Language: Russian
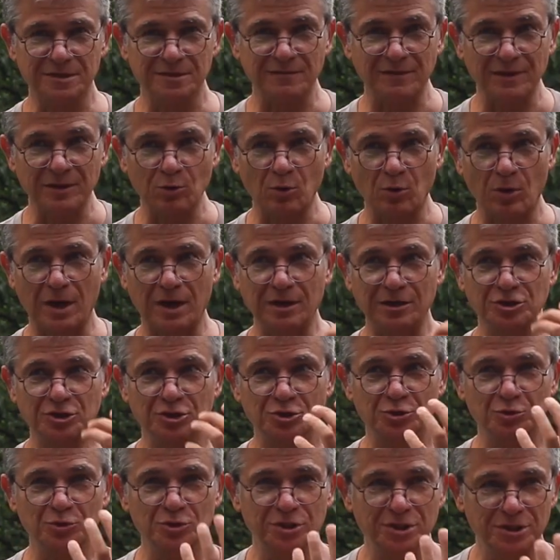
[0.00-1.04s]
свое
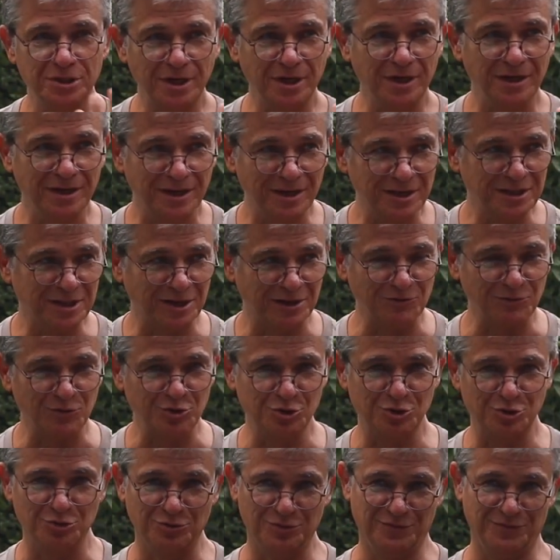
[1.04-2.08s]
ощущение того,
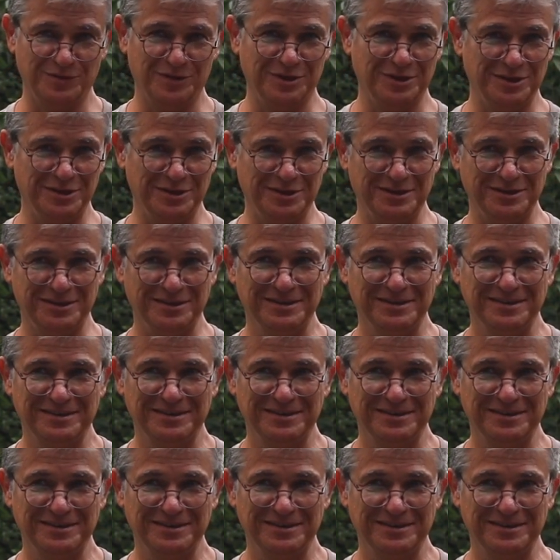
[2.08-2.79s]
что он видит.